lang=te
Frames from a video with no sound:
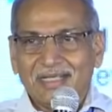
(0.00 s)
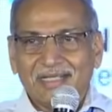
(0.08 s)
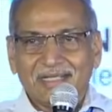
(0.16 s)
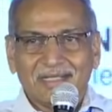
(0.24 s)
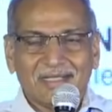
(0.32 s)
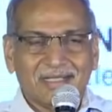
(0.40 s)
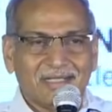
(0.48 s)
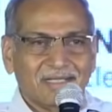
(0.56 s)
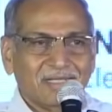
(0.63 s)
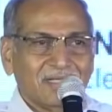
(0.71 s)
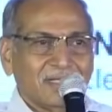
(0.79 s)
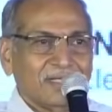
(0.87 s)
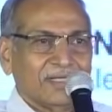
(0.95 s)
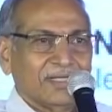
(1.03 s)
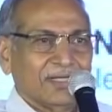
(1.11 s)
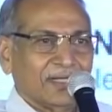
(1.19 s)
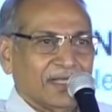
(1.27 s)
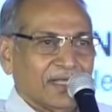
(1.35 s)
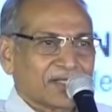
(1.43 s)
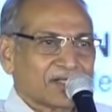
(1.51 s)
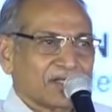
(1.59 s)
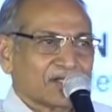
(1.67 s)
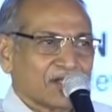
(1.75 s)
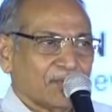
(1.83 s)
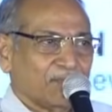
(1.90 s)
ఈ
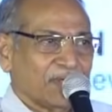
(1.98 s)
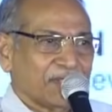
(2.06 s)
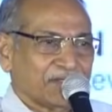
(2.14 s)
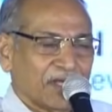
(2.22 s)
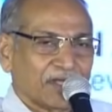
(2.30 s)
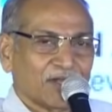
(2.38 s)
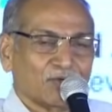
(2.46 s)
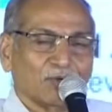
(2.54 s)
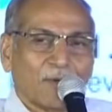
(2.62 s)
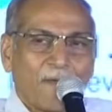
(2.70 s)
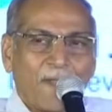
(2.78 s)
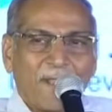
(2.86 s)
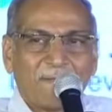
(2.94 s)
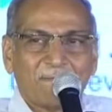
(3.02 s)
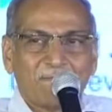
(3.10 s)
నేషనలిస్ట్ హబ్ అనే ఛానల్